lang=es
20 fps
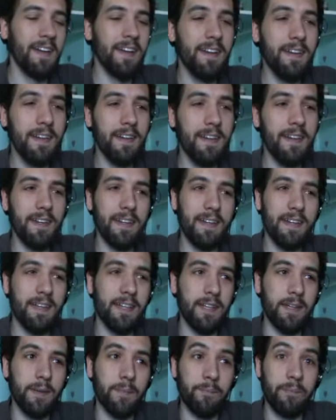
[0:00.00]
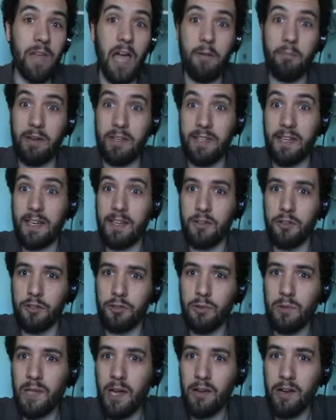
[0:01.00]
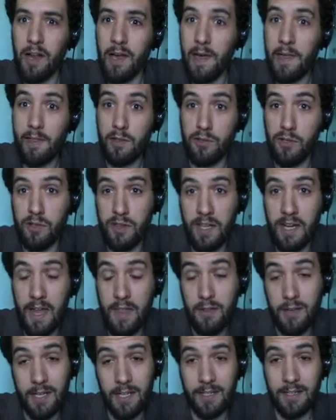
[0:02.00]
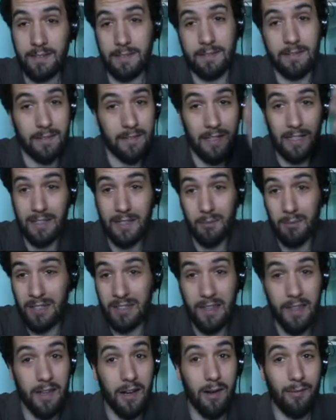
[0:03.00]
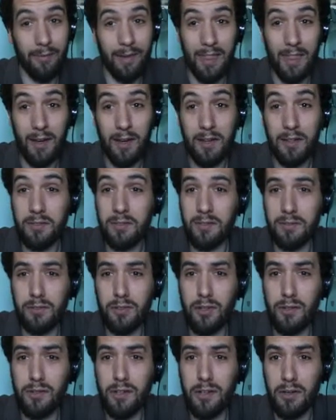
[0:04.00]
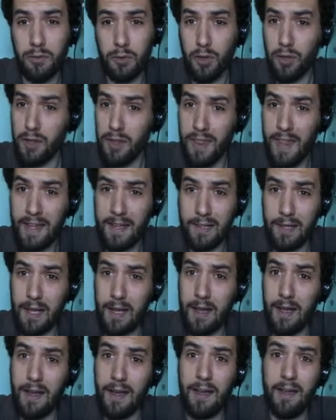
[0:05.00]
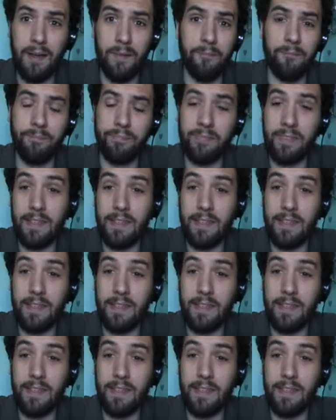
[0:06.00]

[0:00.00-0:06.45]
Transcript: Eh, aparte que no he estudiado nada de ordenadores. el tema este de los vídeos, todo autodidacta